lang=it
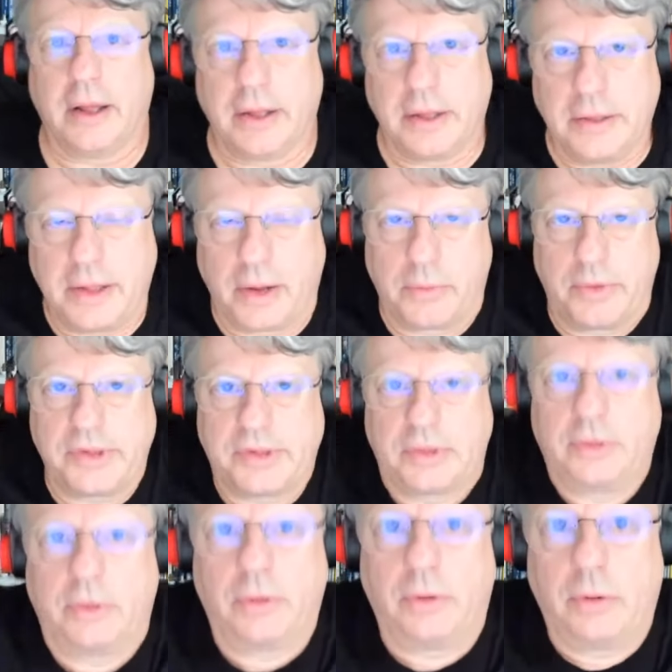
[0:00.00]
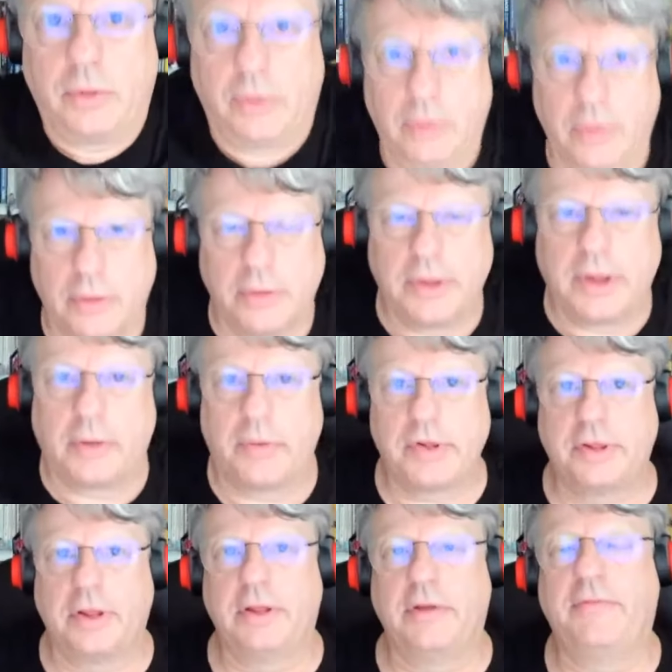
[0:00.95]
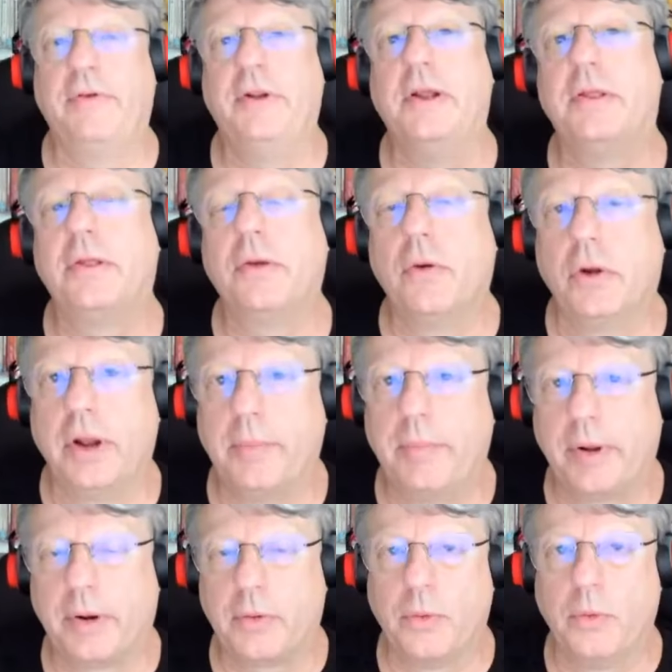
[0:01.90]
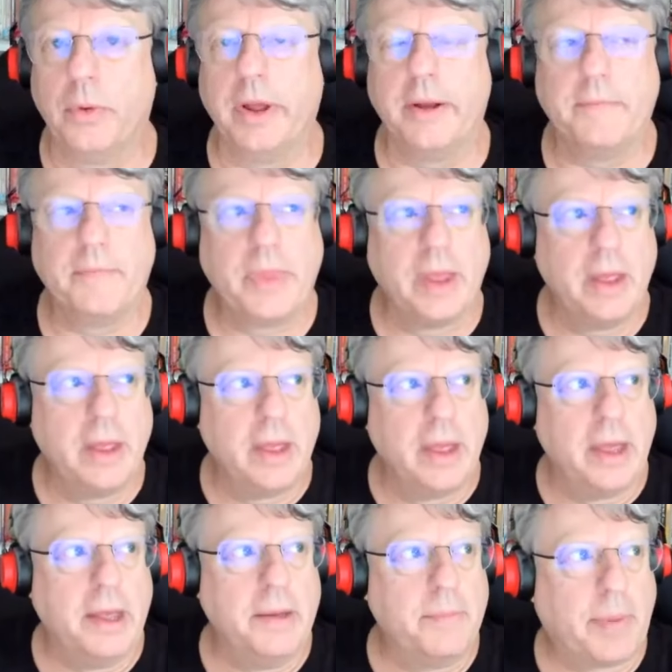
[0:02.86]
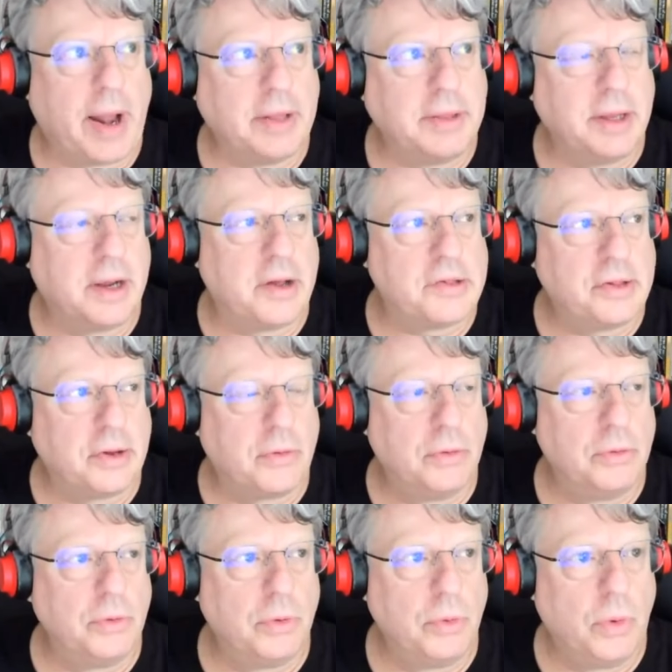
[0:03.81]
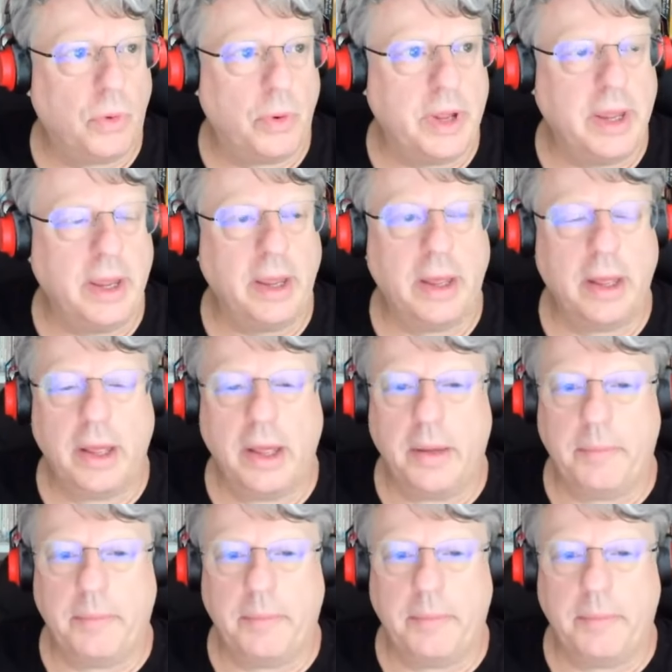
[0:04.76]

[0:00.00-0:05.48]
da, questo, da, questa definizione, per cui in pratica secondo noi,